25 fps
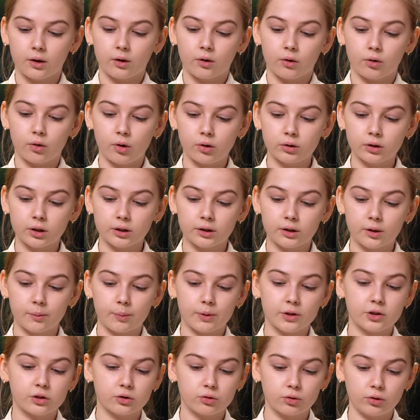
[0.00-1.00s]
холодно
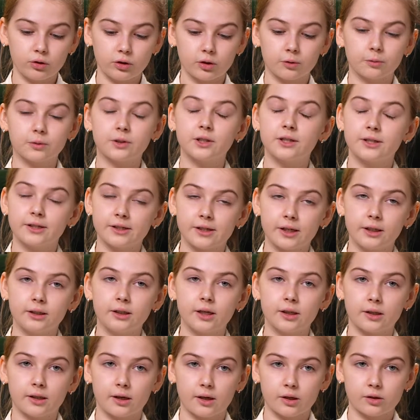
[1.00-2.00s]
под стулом,
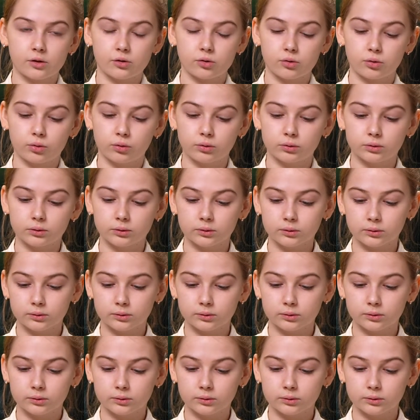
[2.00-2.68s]
залезала на стул.